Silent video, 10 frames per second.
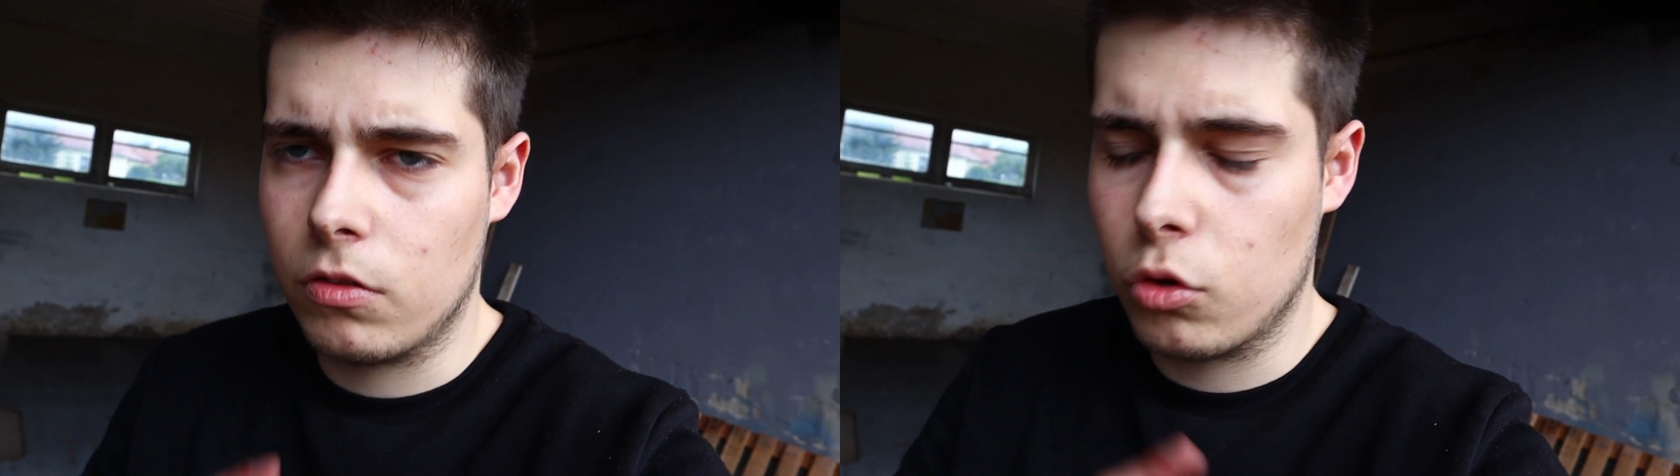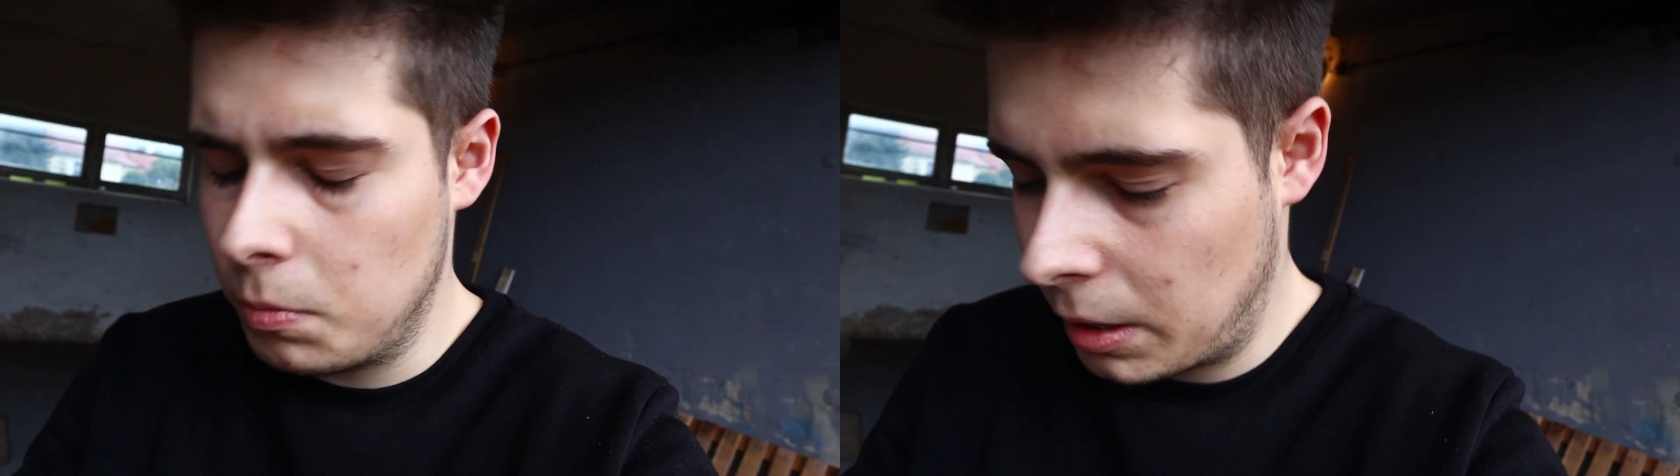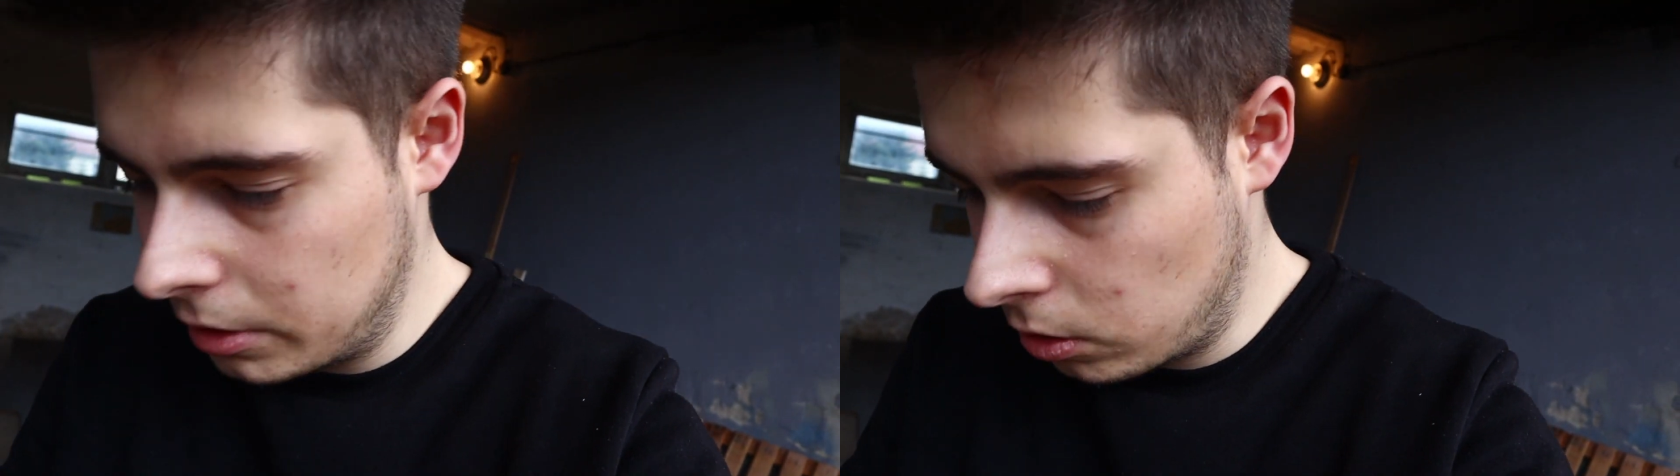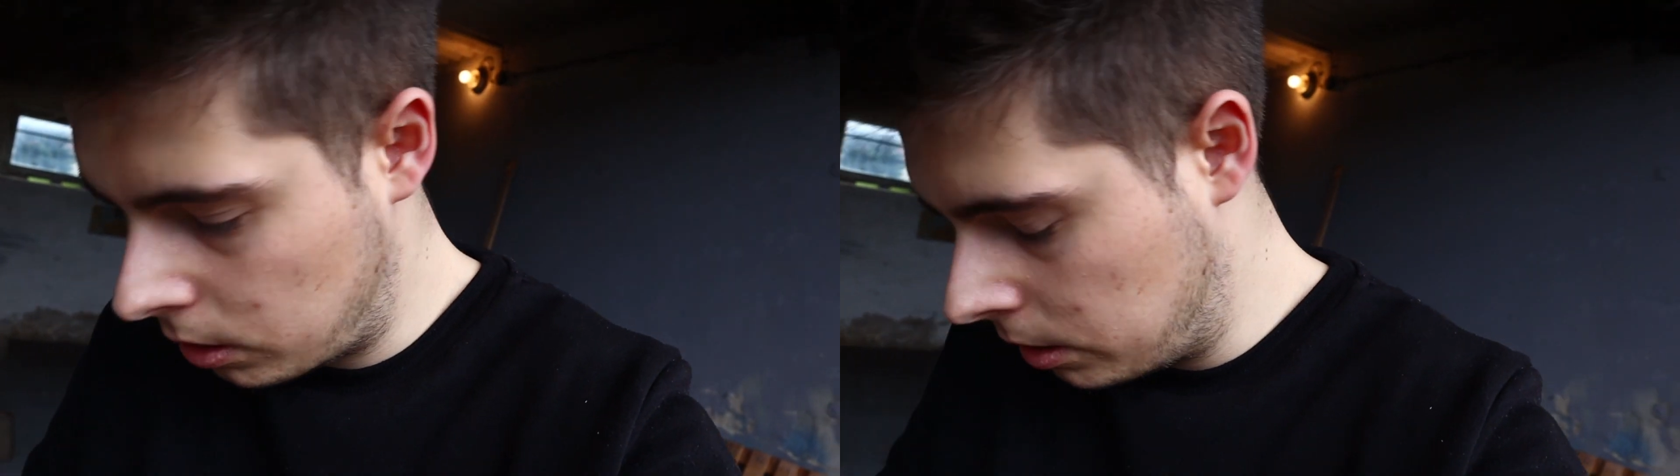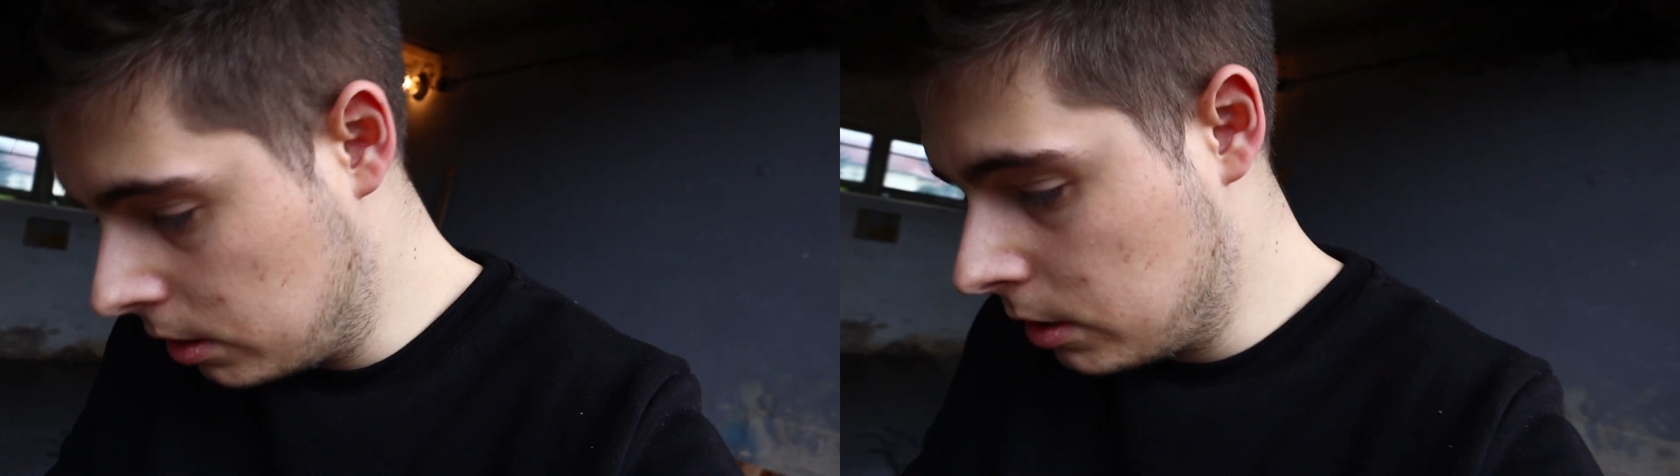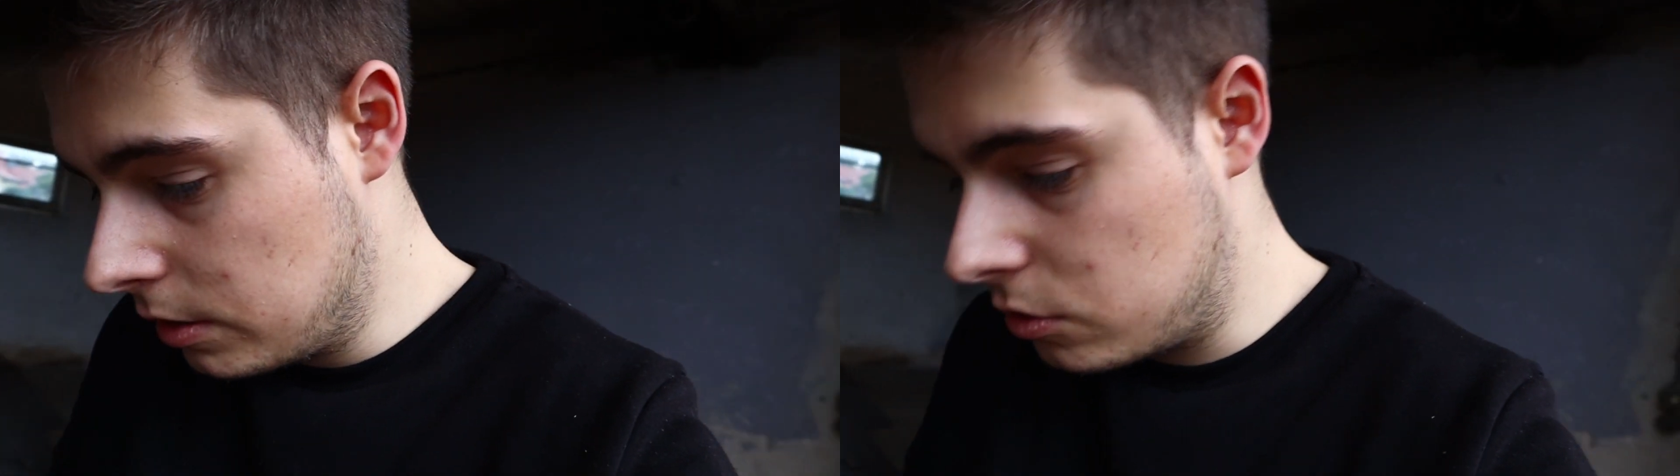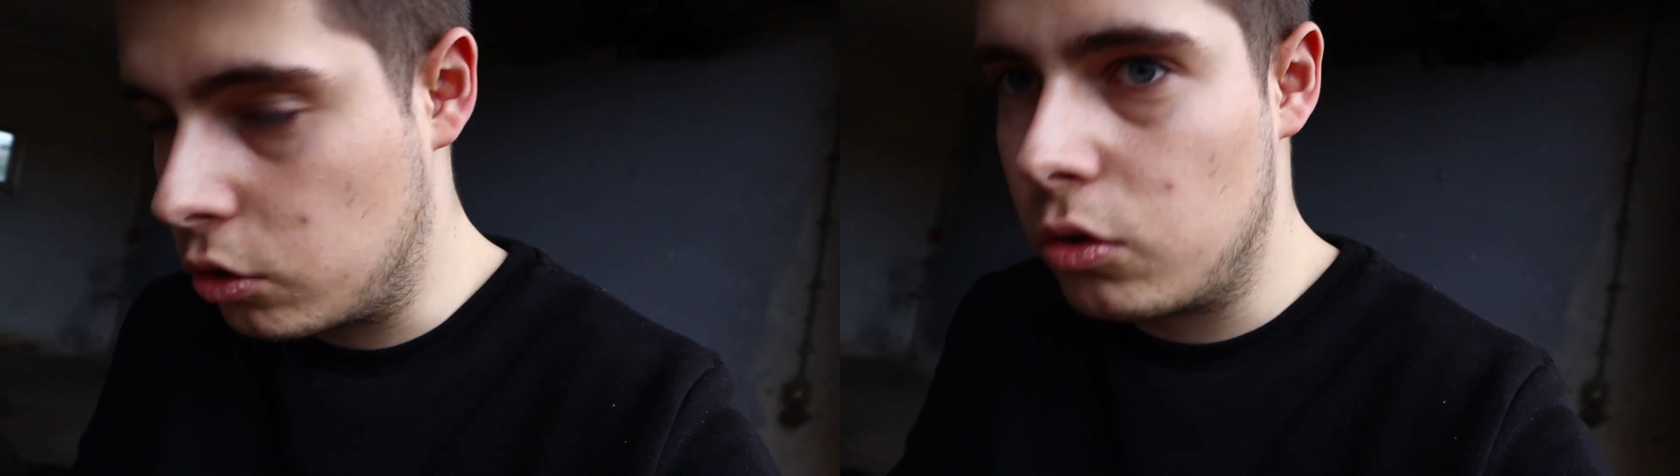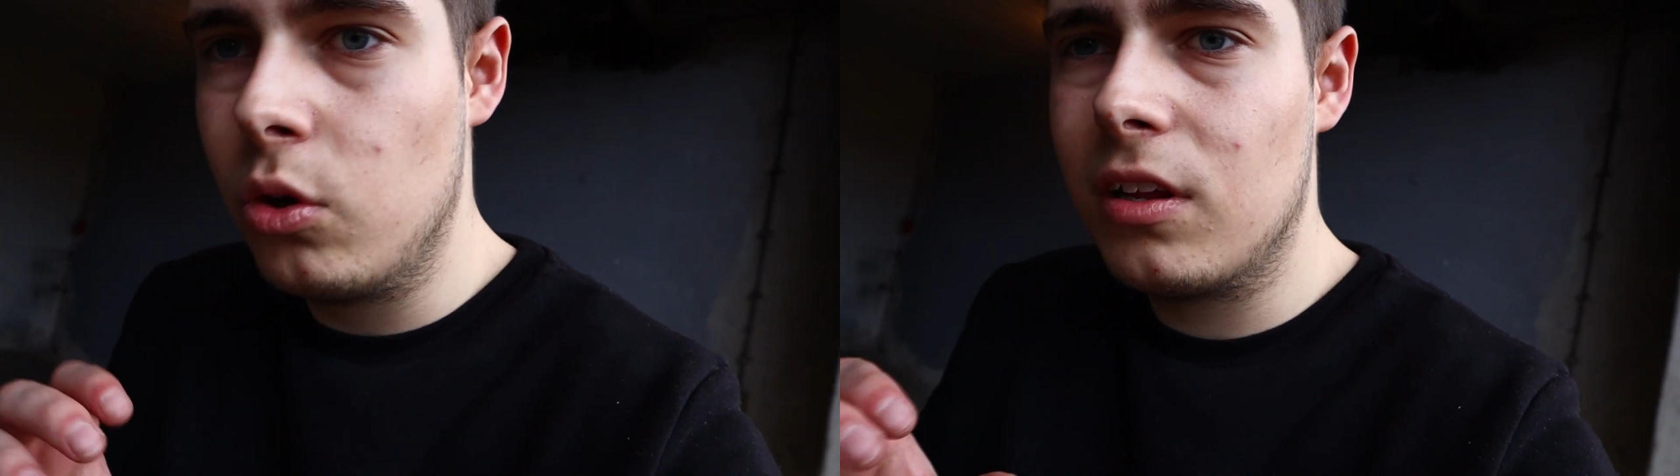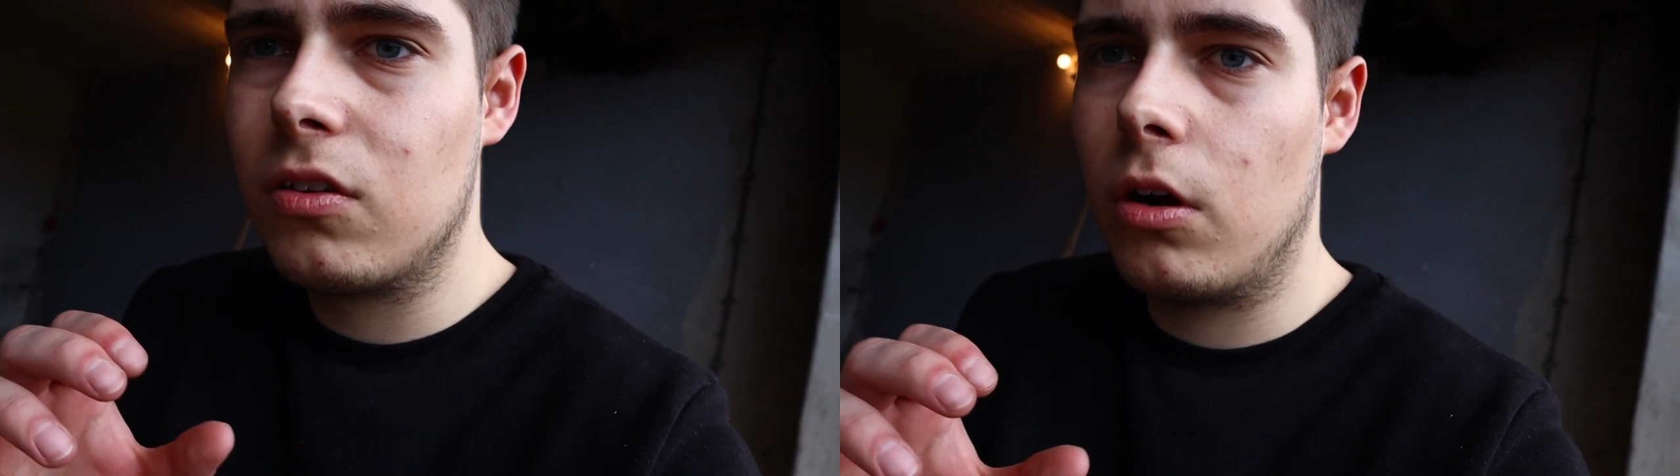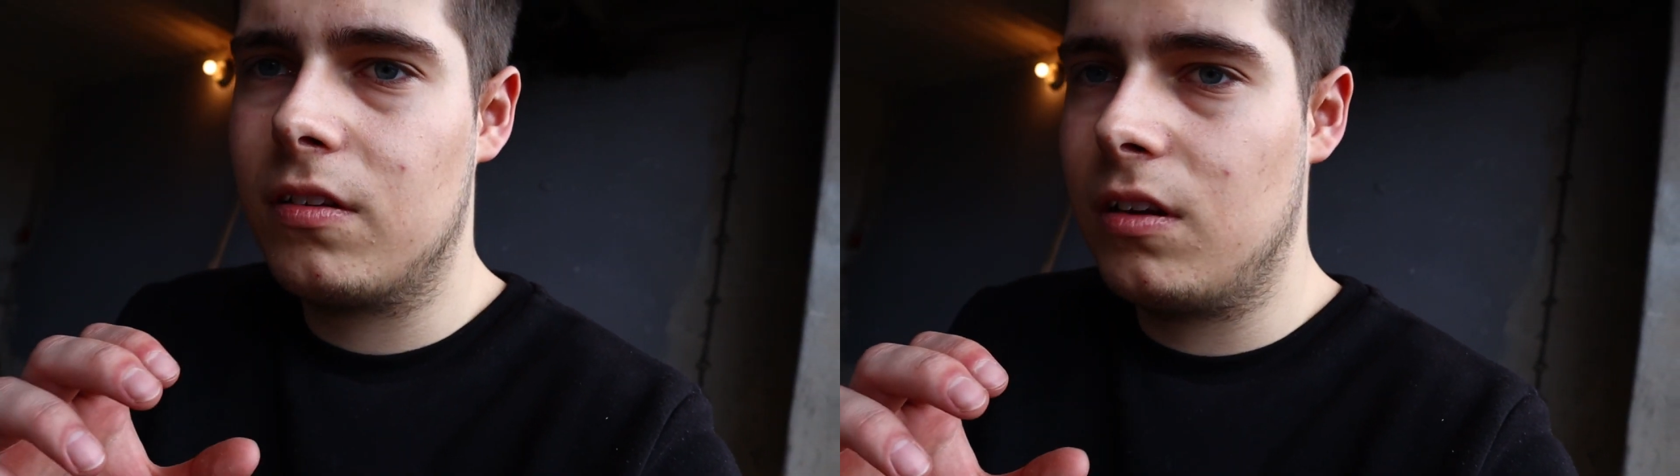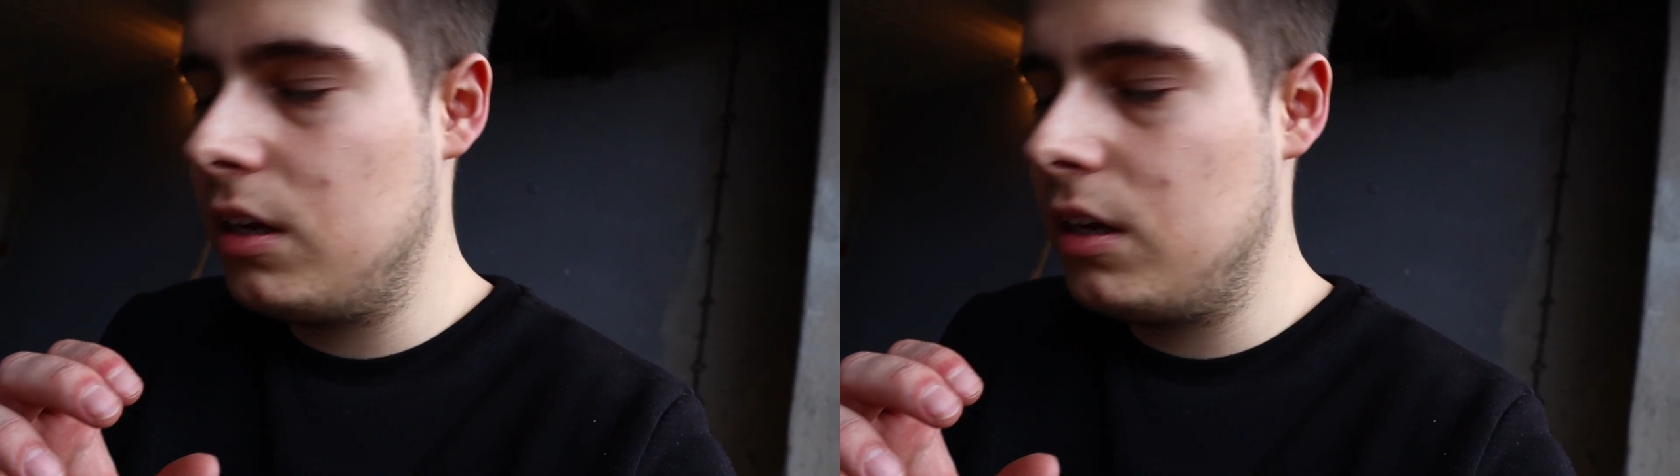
Drüben haben wir noch so dünnes Holz